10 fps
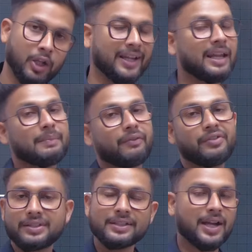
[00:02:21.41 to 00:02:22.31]
लेकिन एक बार
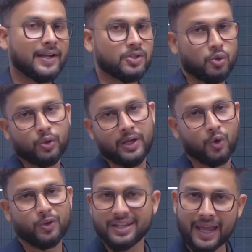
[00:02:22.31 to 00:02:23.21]
विजिट जाके जरूर कर
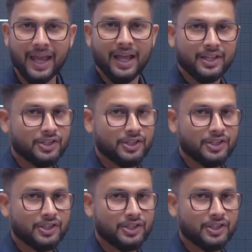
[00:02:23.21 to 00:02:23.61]
लो ठीक है